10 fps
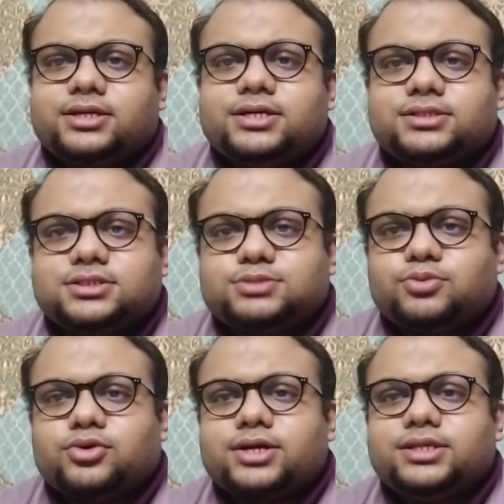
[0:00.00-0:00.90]
কিডস
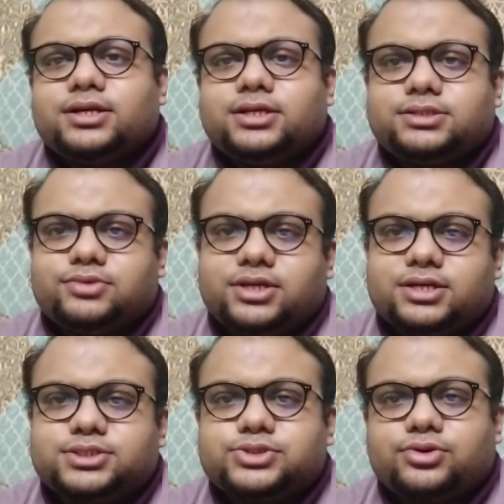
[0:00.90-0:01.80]
স্পোকেন ইংলিশ এবং কিডস